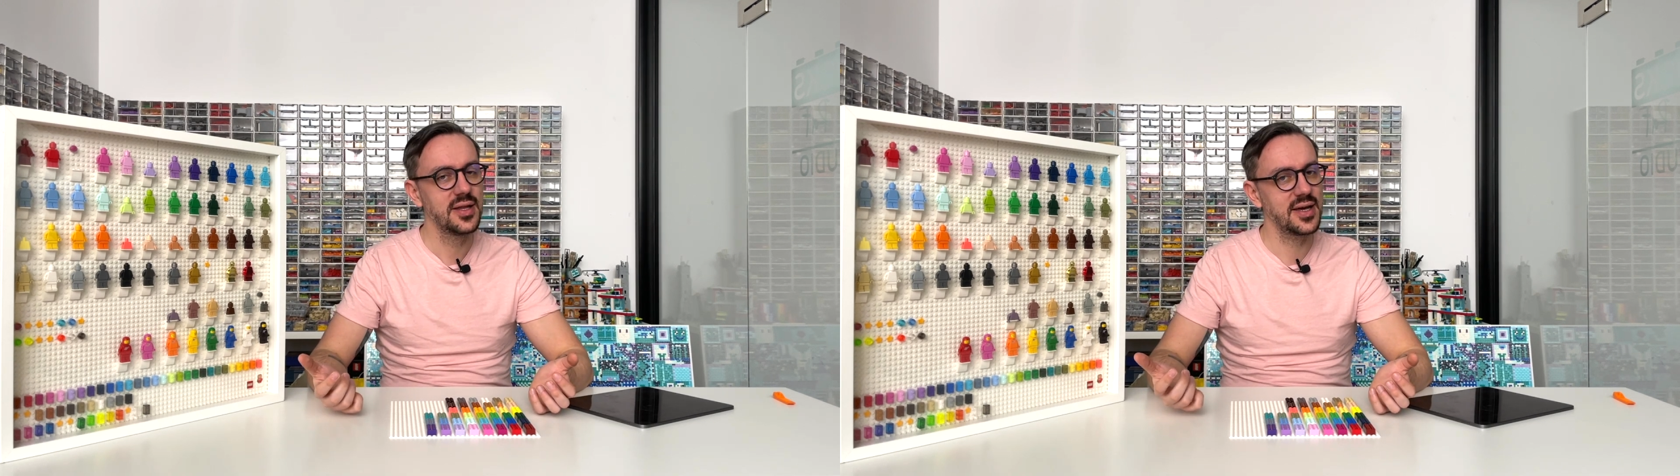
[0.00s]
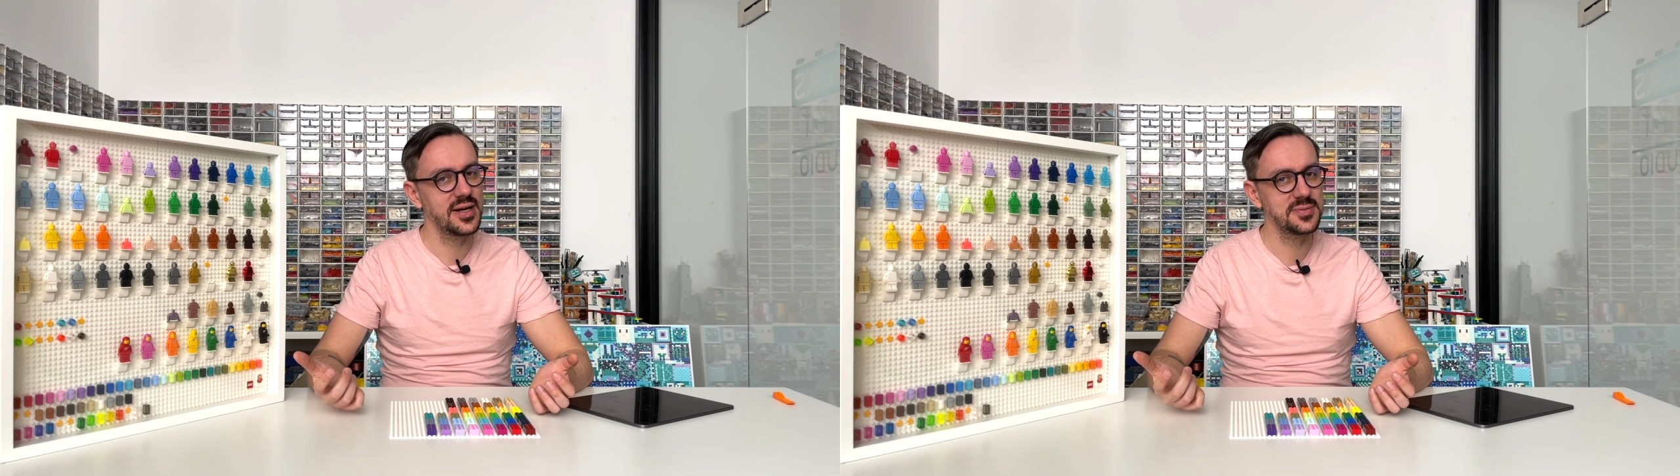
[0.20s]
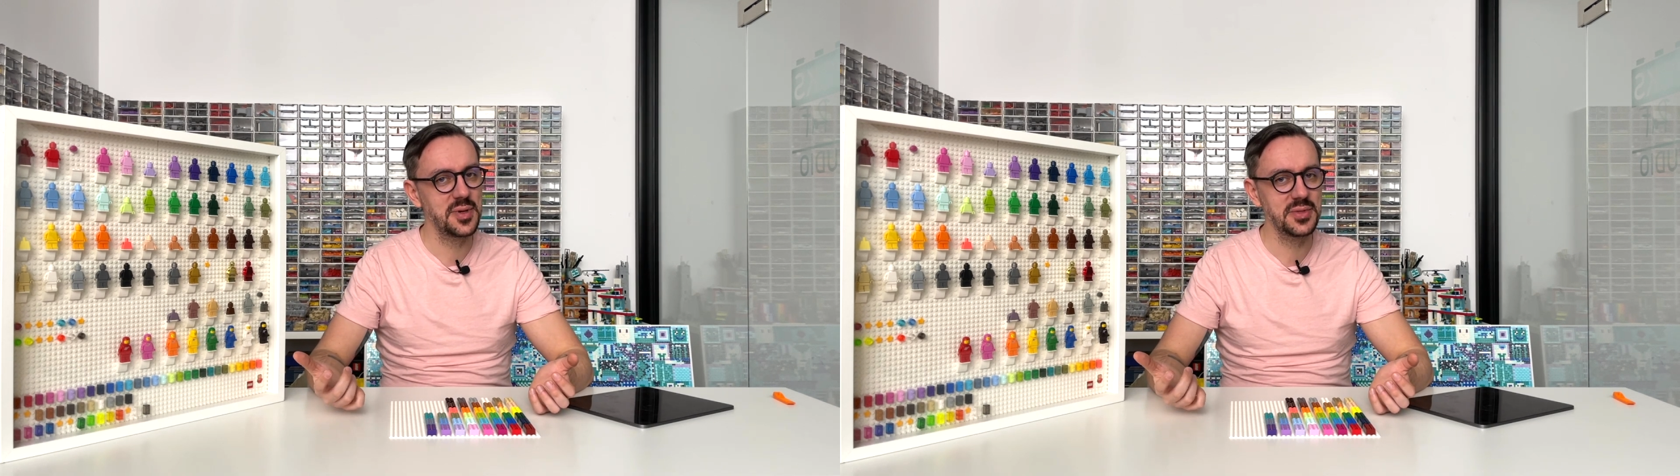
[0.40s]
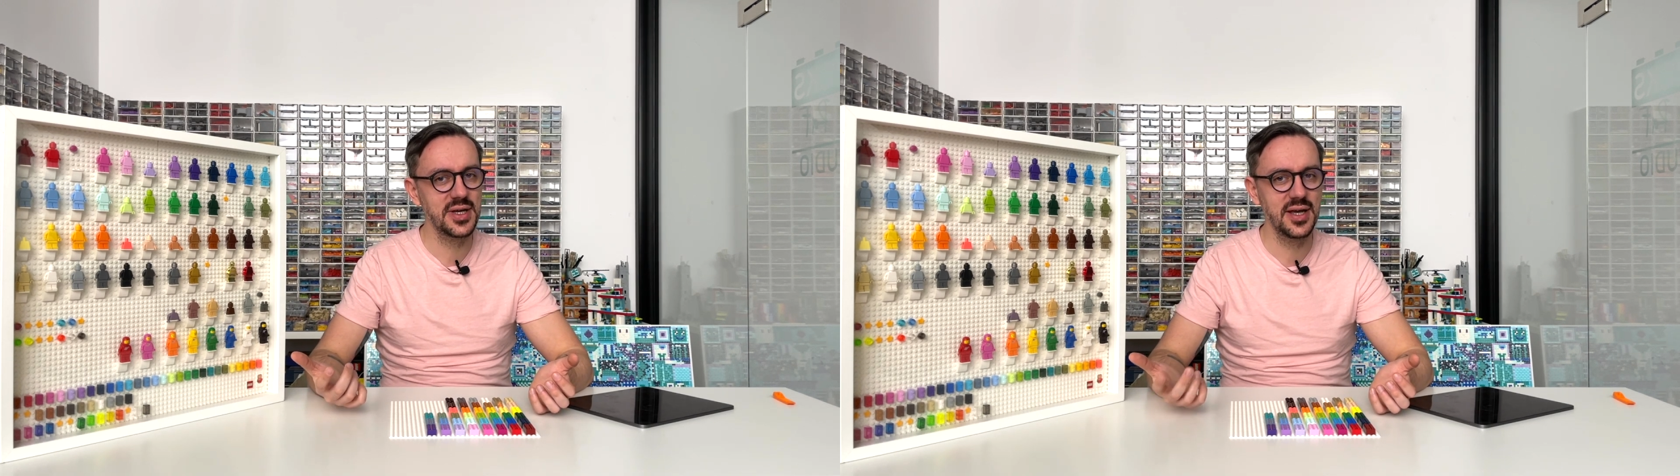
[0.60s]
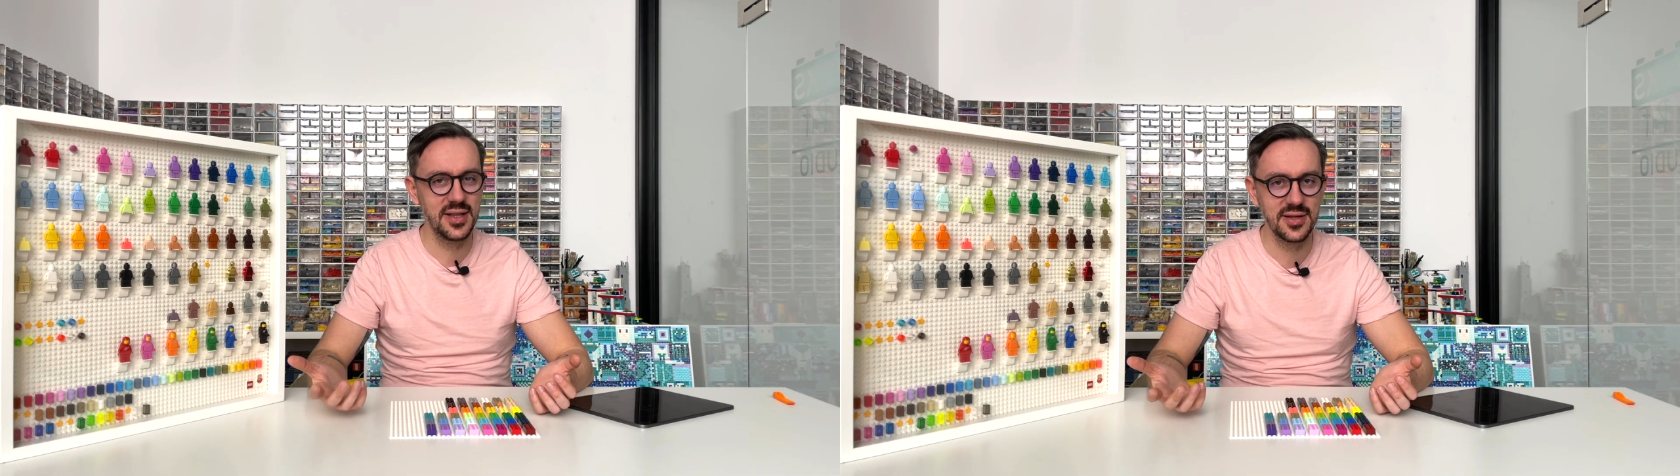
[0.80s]
Teraz mamy
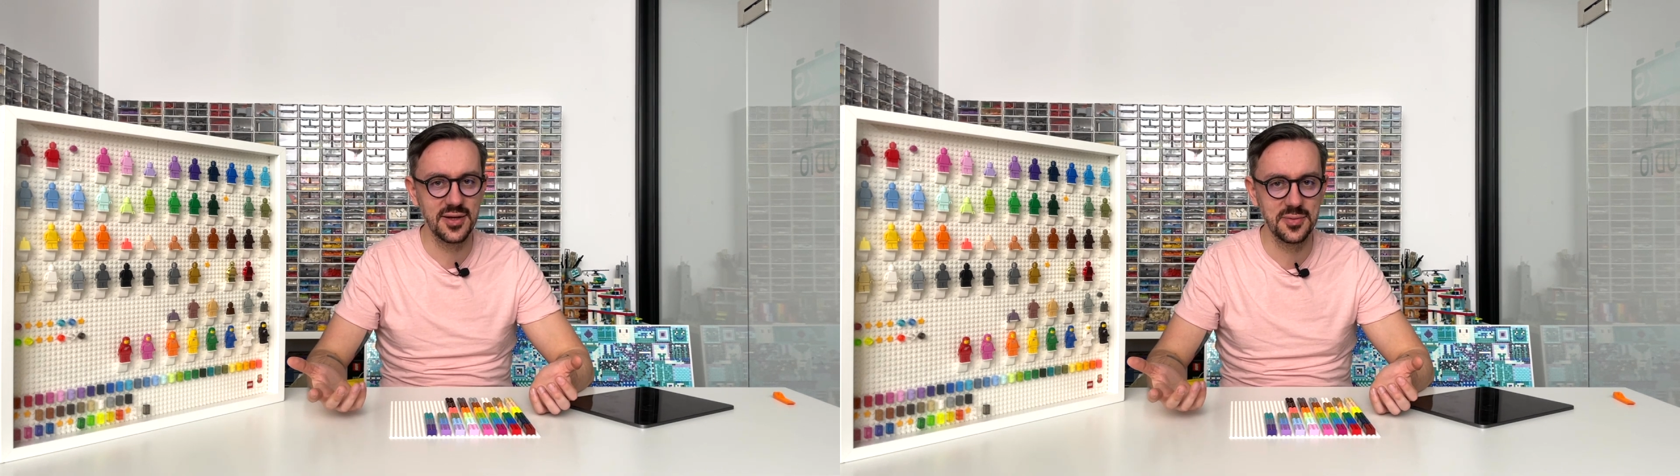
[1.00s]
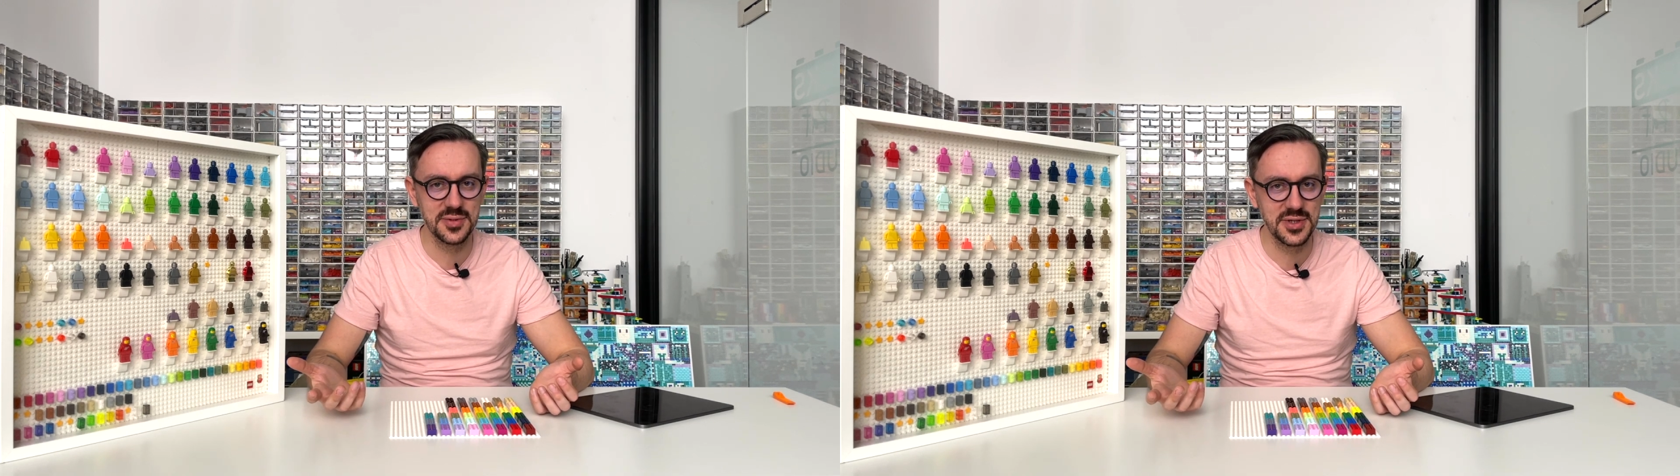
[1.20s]
inną